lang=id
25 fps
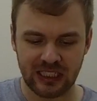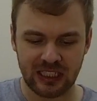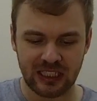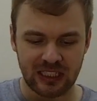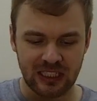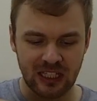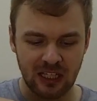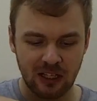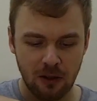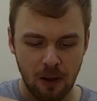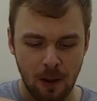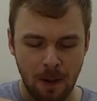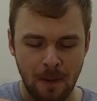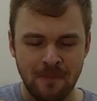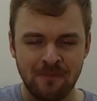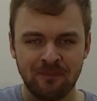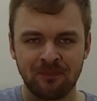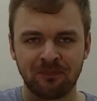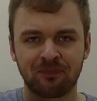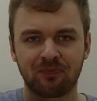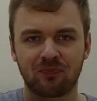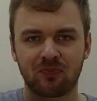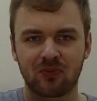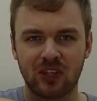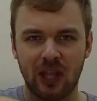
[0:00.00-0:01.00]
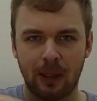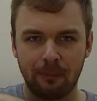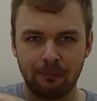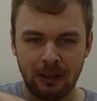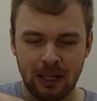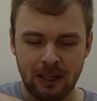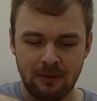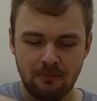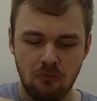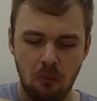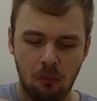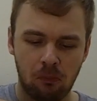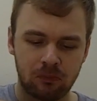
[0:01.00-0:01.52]
ini enak,
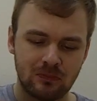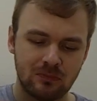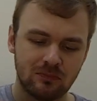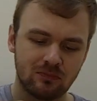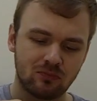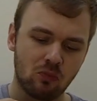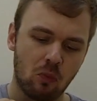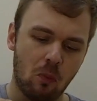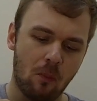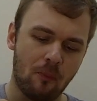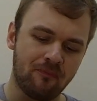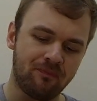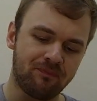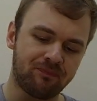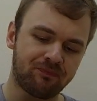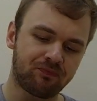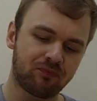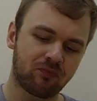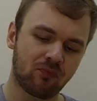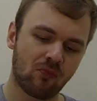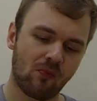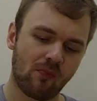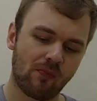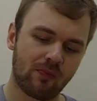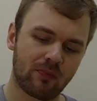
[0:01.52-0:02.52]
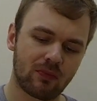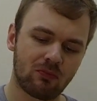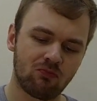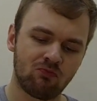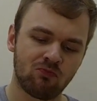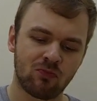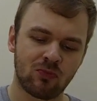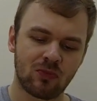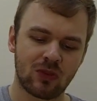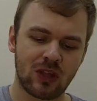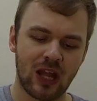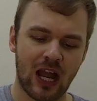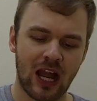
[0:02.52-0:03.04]
tapi hmm,
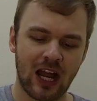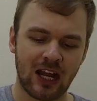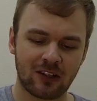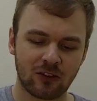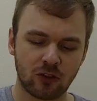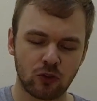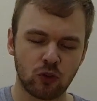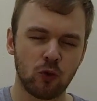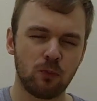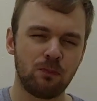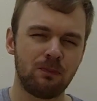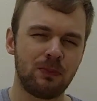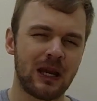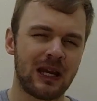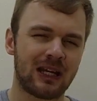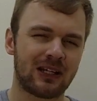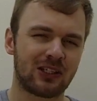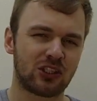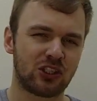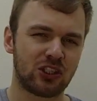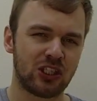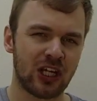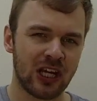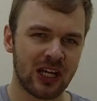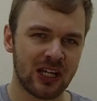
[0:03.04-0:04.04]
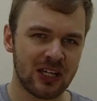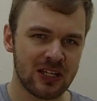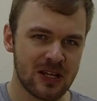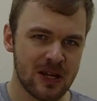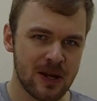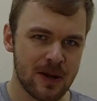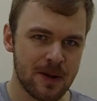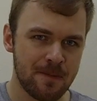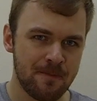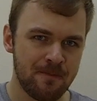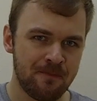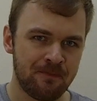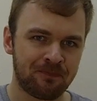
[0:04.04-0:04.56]
aku
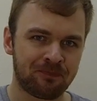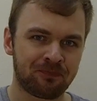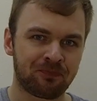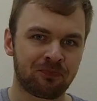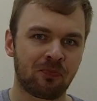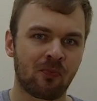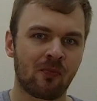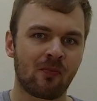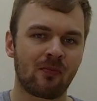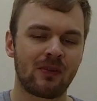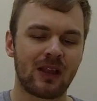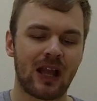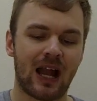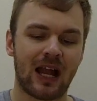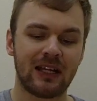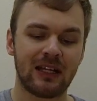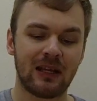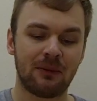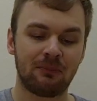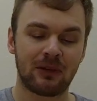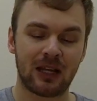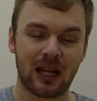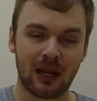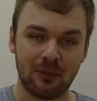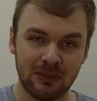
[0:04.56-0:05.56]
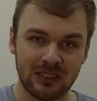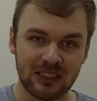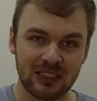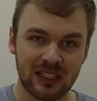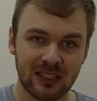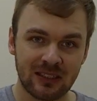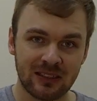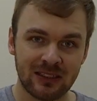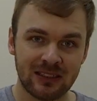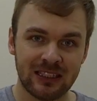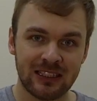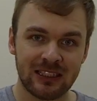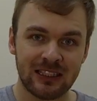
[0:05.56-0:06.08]
percaya ayam
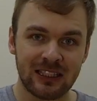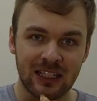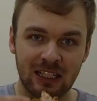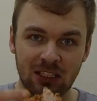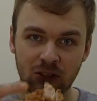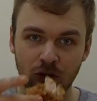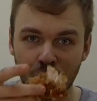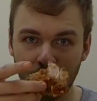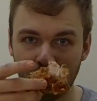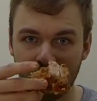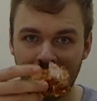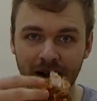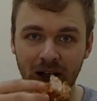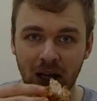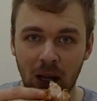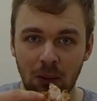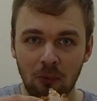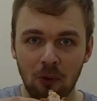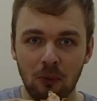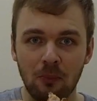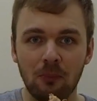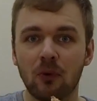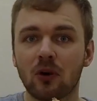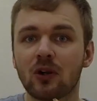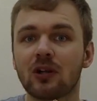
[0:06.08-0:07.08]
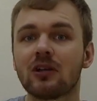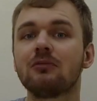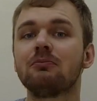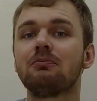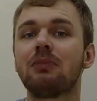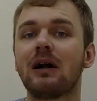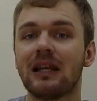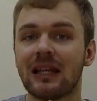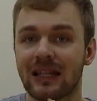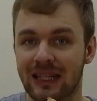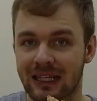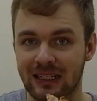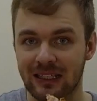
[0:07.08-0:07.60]
kremesan di dekat rumah kamu mungkin
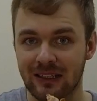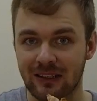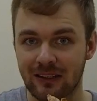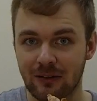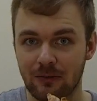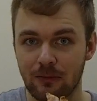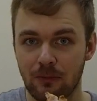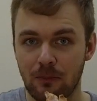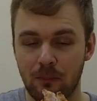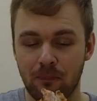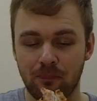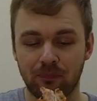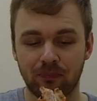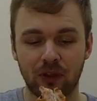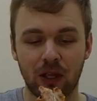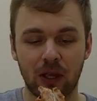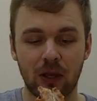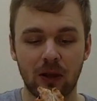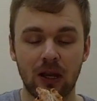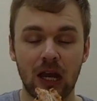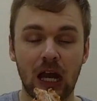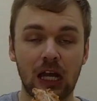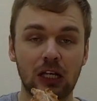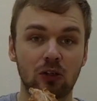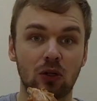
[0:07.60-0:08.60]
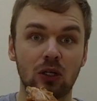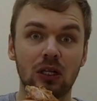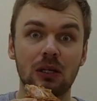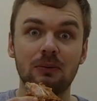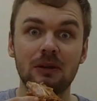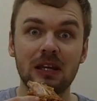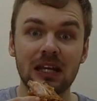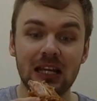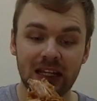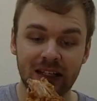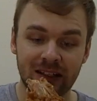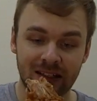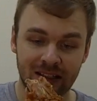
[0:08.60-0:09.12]
paling enak. Nah, atau
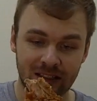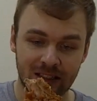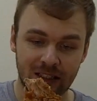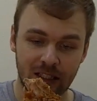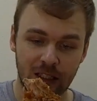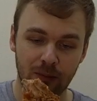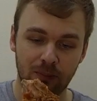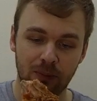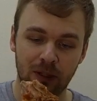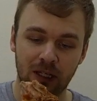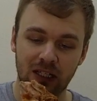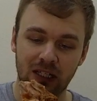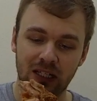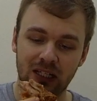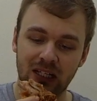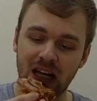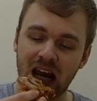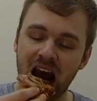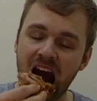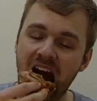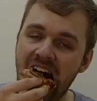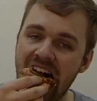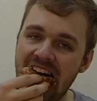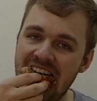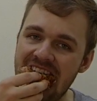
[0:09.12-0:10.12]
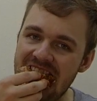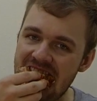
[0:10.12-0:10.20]
lebih enak daripada ini.